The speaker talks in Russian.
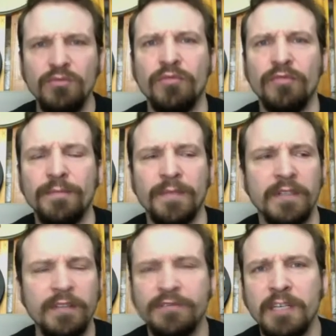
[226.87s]
ну,
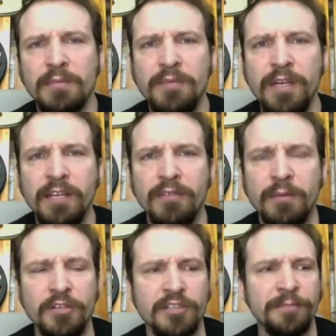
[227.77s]
я в термобелье в
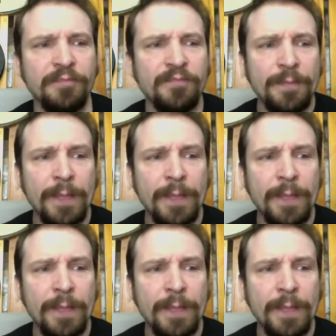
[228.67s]
обычном.